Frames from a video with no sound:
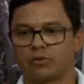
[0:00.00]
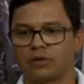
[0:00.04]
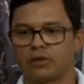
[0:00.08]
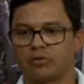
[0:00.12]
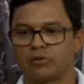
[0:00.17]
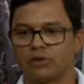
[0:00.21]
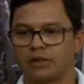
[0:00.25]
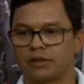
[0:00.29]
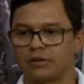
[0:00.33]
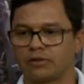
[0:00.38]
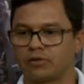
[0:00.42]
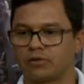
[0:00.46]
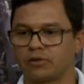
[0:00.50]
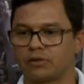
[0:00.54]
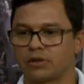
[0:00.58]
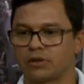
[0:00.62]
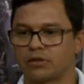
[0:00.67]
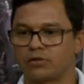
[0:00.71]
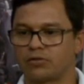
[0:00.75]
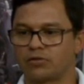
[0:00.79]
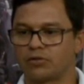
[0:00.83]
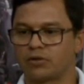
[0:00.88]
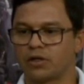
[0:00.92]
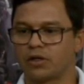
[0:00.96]
da orientação
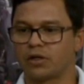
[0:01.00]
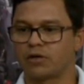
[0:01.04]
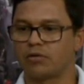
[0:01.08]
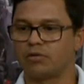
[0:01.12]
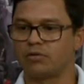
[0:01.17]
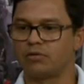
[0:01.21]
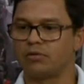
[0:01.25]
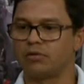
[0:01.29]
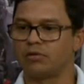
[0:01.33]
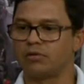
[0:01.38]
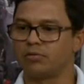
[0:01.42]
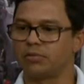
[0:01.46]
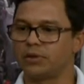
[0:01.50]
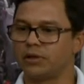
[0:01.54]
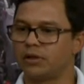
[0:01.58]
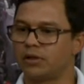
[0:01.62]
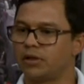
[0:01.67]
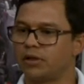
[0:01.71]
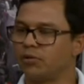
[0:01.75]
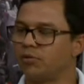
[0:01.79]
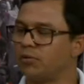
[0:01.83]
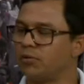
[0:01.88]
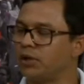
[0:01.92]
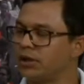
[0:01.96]
educacional
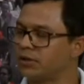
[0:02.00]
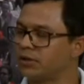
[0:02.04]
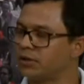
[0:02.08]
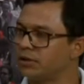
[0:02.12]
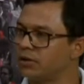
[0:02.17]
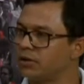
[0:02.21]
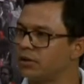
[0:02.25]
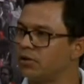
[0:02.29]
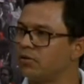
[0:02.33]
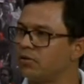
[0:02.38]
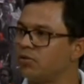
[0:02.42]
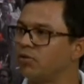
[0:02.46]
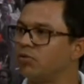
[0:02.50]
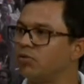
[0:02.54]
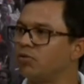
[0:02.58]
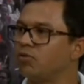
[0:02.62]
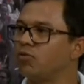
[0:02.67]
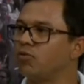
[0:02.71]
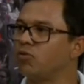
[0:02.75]
pela nomeação,